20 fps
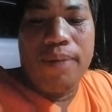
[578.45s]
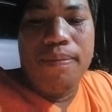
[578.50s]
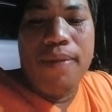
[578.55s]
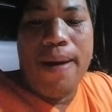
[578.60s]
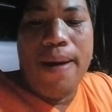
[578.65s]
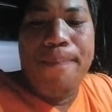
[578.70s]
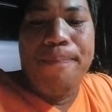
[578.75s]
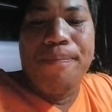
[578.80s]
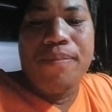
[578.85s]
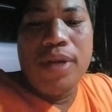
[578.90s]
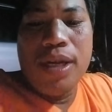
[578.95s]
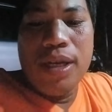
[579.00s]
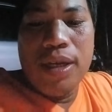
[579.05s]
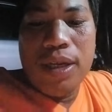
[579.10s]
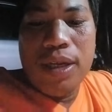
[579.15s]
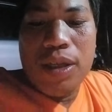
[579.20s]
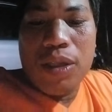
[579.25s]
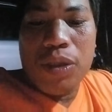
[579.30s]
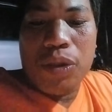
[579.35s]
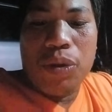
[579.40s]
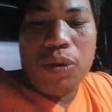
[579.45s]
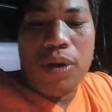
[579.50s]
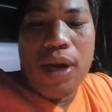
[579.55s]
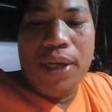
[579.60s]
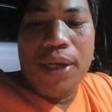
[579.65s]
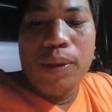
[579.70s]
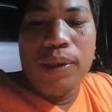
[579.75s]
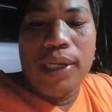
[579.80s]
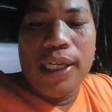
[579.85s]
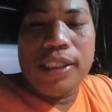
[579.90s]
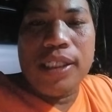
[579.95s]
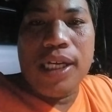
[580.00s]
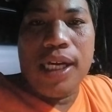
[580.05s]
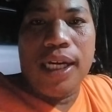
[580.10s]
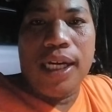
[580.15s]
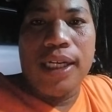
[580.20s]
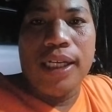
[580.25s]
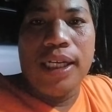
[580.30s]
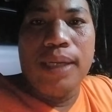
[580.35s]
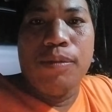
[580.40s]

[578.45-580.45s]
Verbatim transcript: Ma'am, torado lay sa kanang